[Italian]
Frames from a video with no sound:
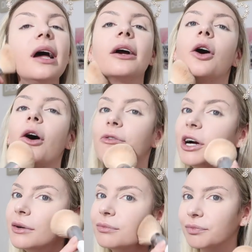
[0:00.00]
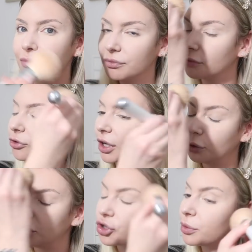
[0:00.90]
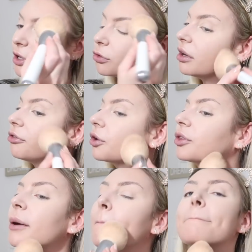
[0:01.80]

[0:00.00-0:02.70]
Hangover un sacco di cipria sulla fronte